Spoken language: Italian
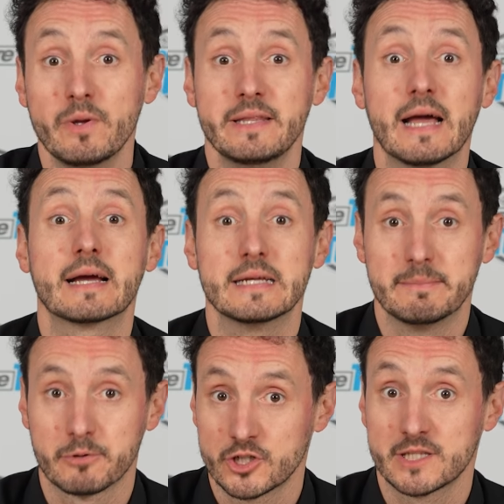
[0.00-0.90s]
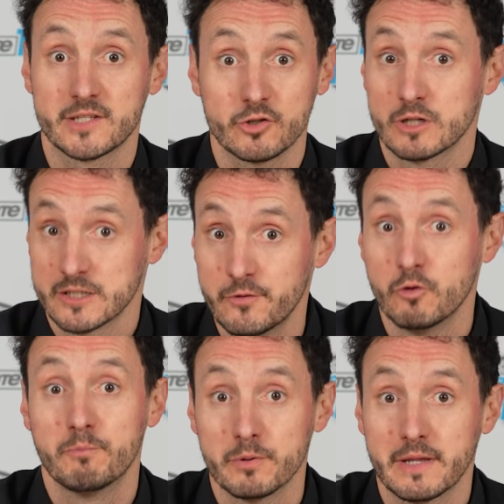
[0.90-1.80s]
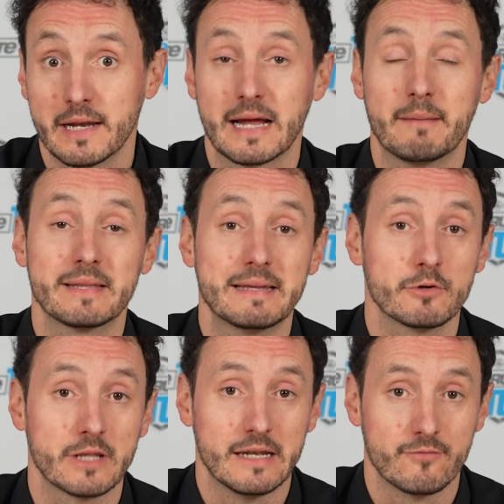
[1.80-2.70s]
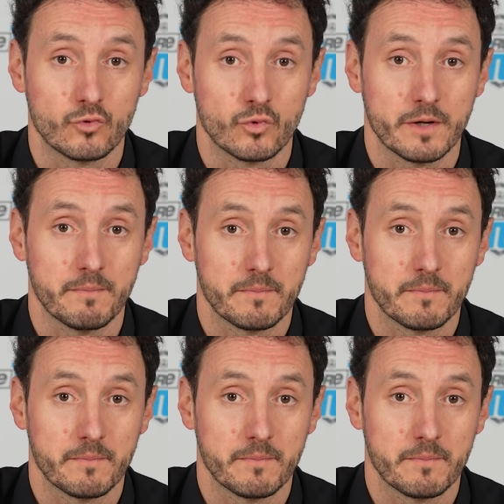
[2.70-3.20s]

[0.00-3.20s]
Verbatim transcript: quindi anche di progettazione e sviluppo della gamma dei modelli futuri.